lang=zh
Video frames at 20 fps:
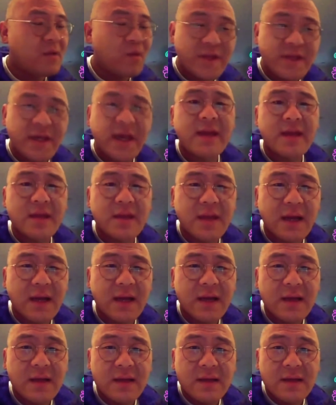我建议你
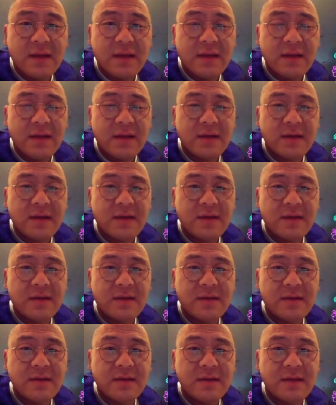呢，呃，
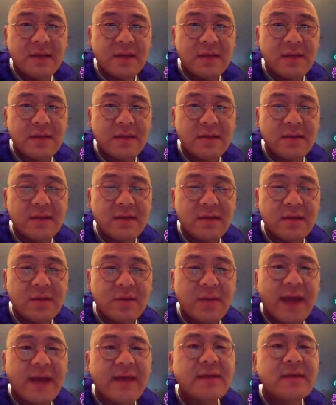你你
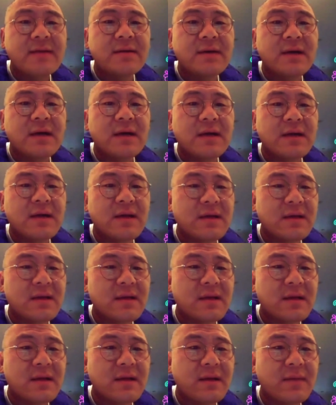就买一个
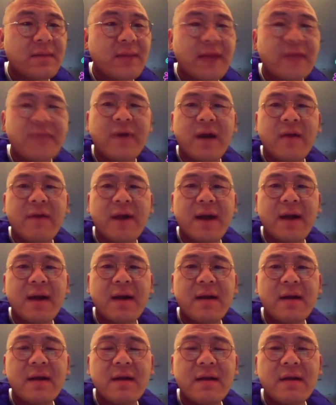啊，买着玩玩，
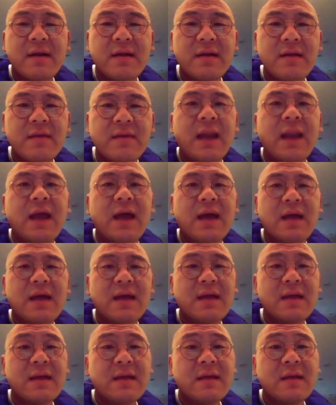完了
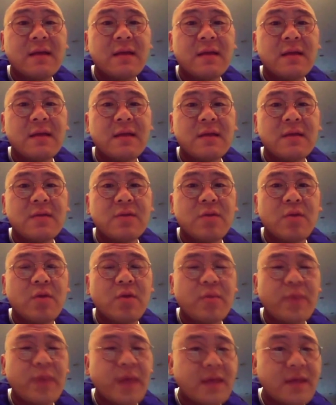
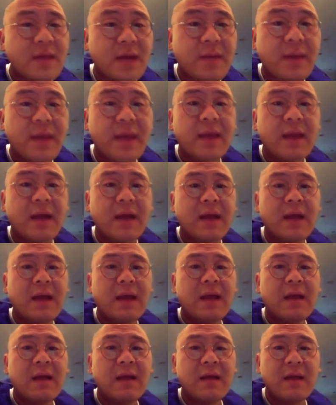就别想别的。
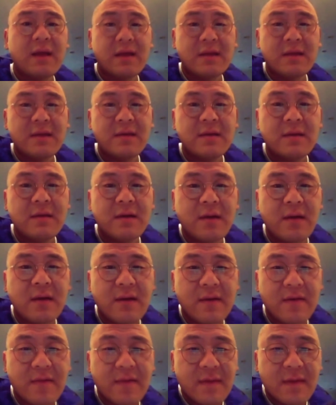啊，一
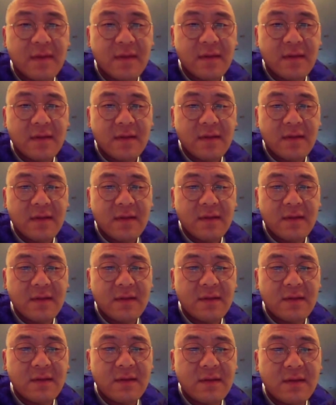个
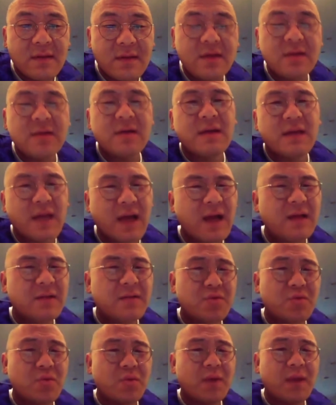一个也
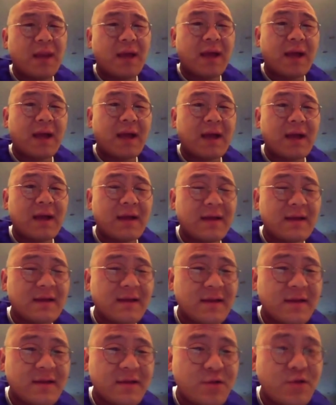很多了，
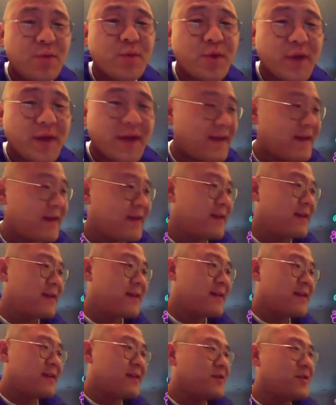对不对？
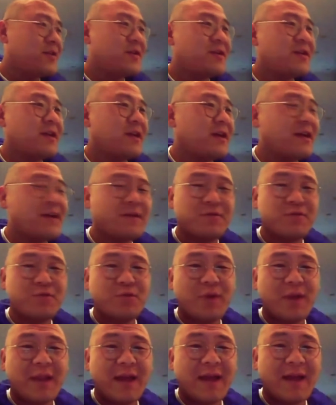一个也很
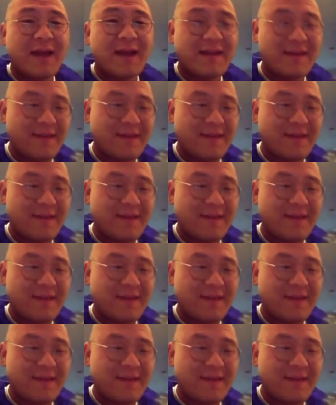多了